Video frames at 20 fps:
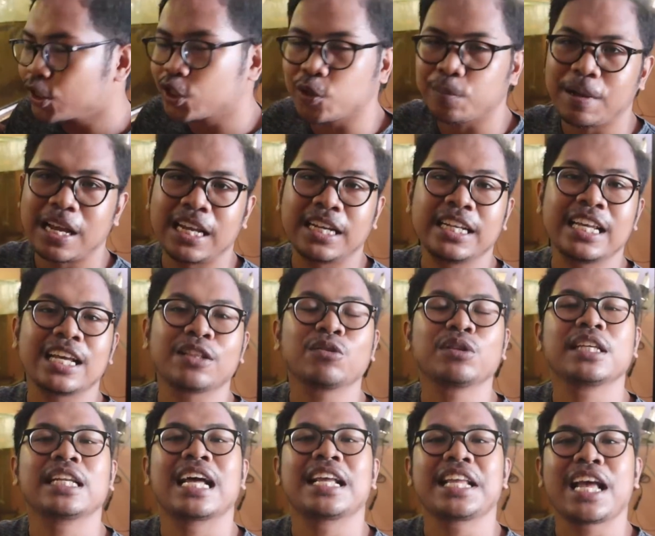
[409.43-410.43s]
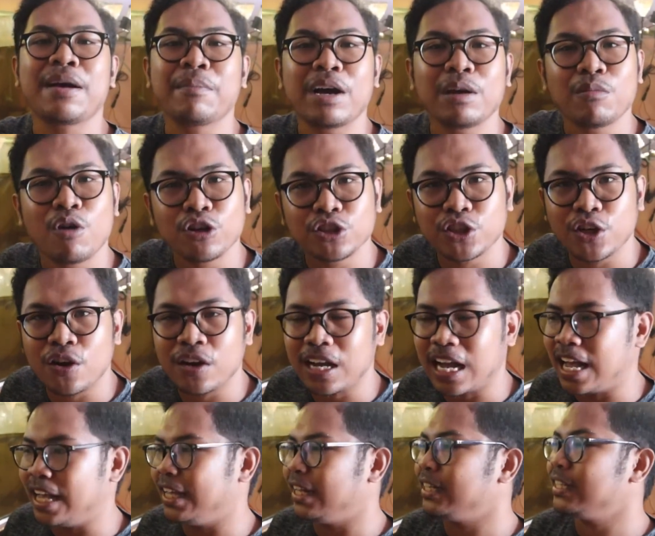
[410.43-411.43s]
supaya dia tuh tidak nyaman
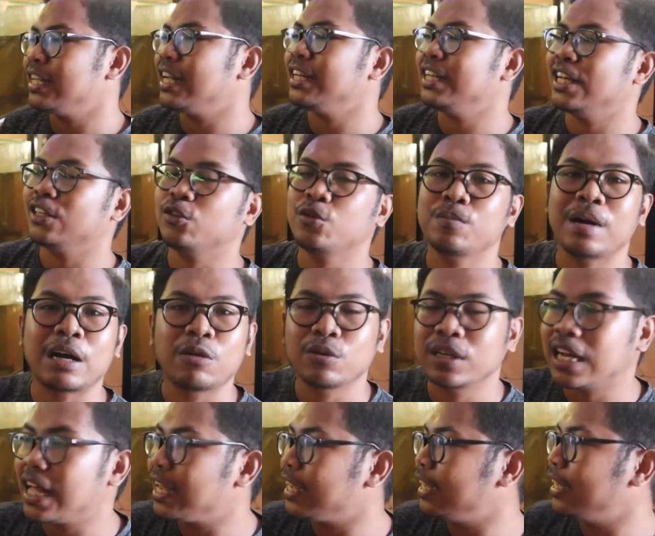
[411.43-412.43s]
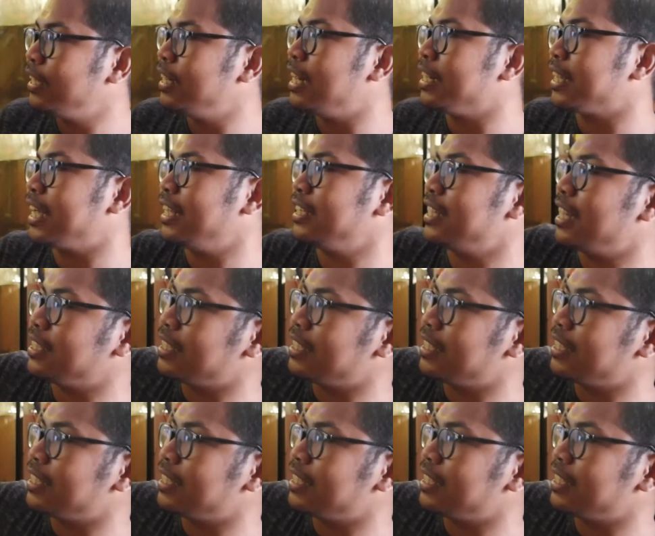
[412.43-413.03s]
mojok akhirnya dia tuh bangun lagi dan kayak